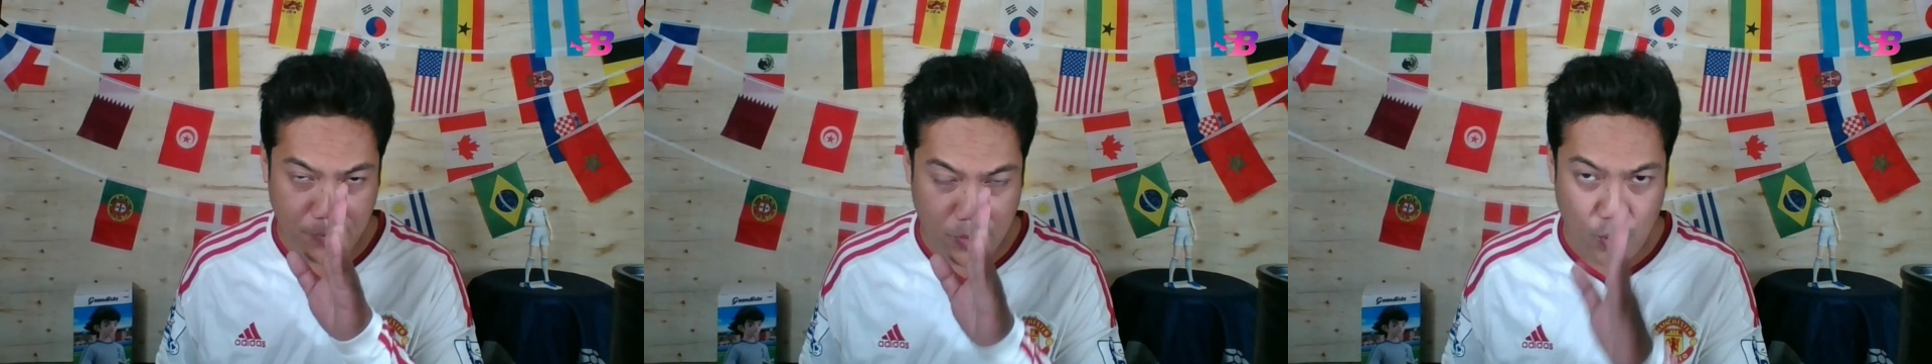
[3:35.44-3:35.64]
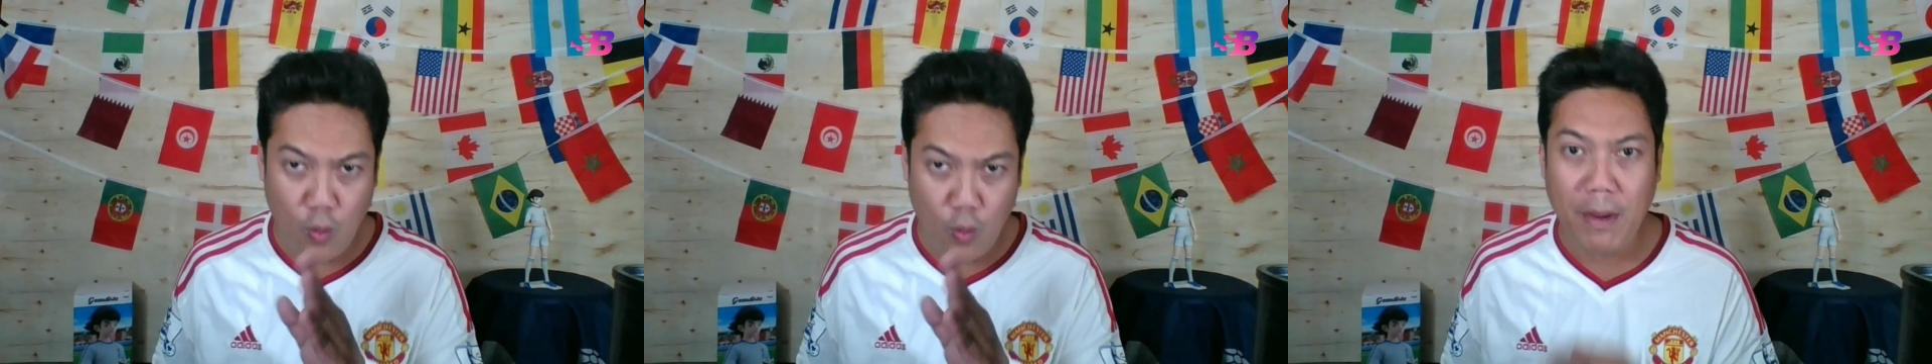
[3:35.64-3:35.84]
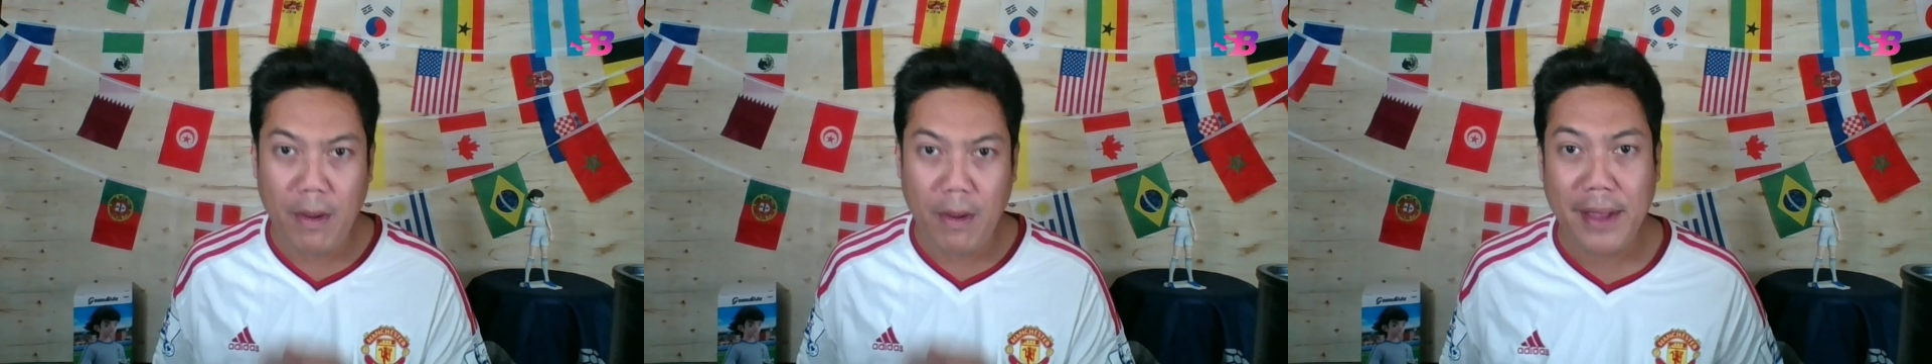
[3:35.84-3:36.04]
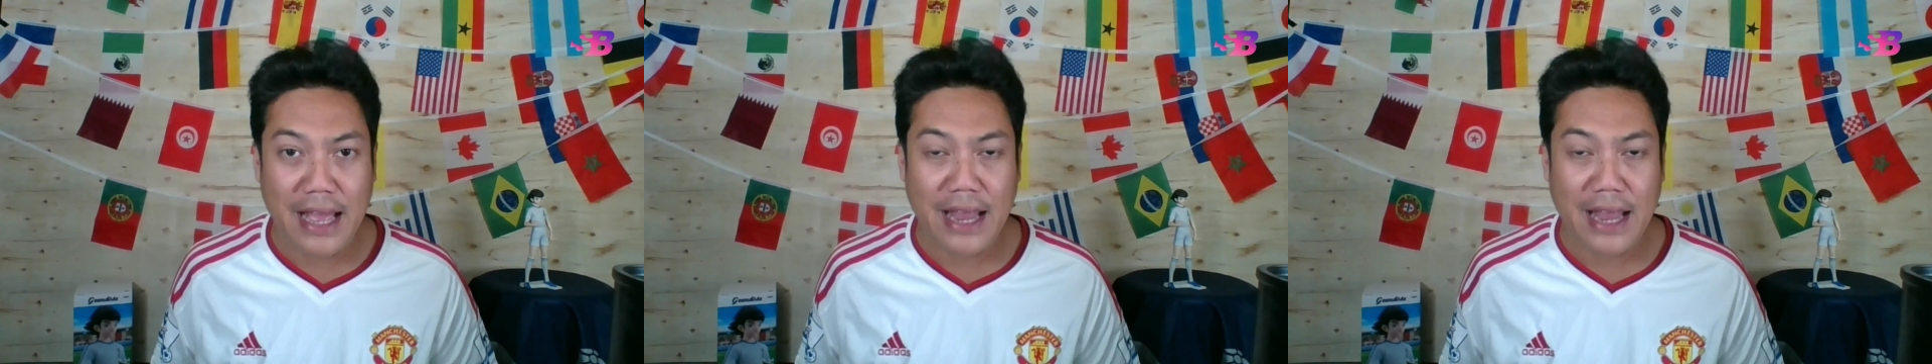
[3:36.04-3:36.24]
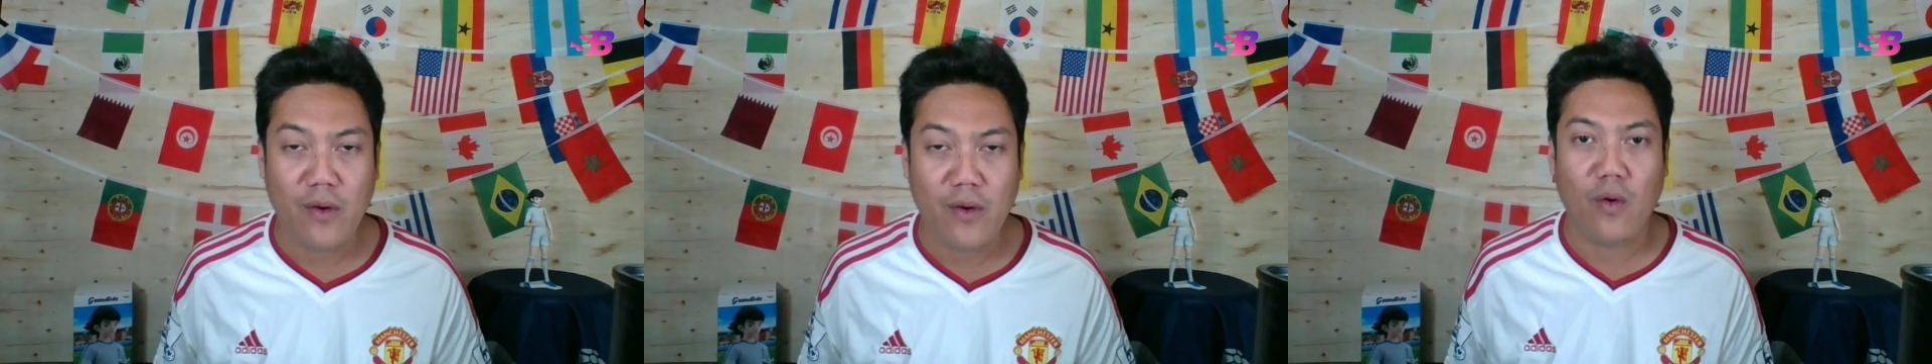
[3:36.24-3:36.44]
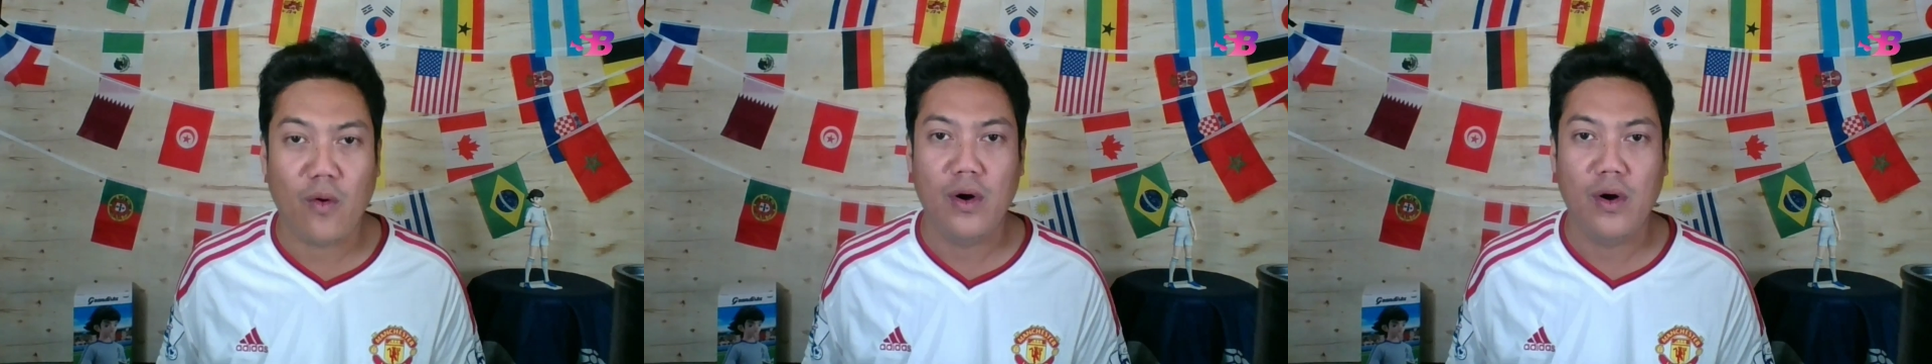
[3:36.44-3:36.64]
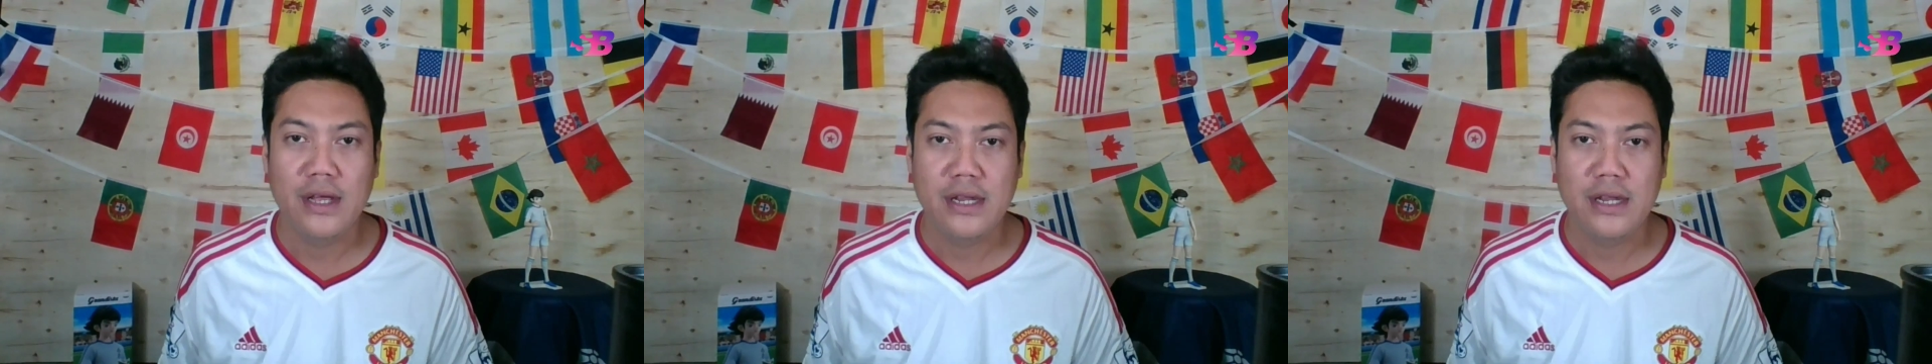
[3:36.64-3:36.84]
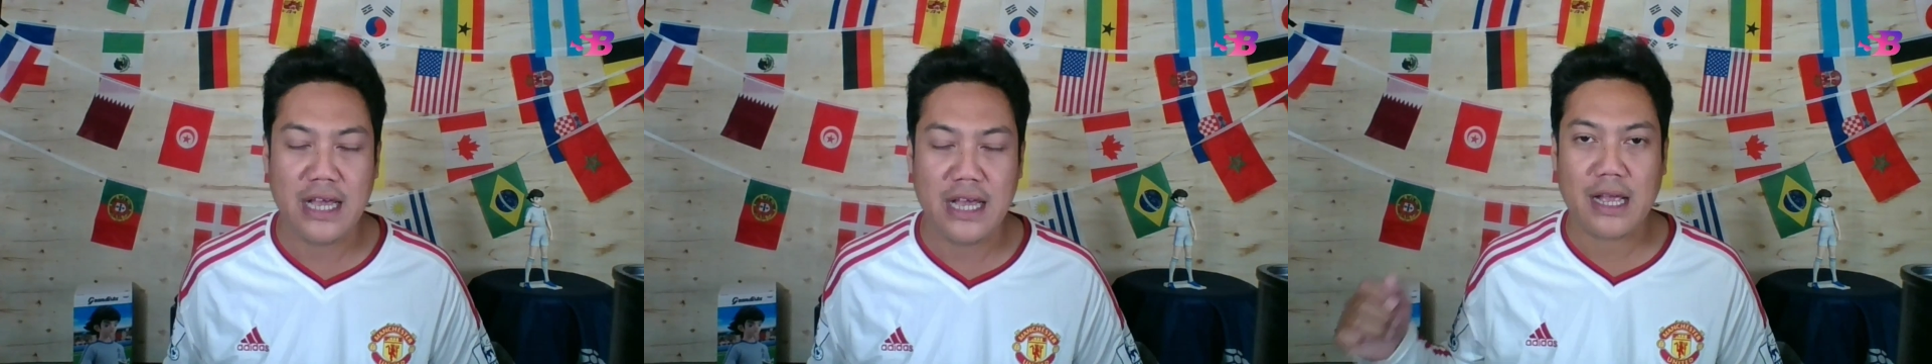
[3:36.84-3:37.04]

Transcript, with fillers: อุปาเมกาโนนะ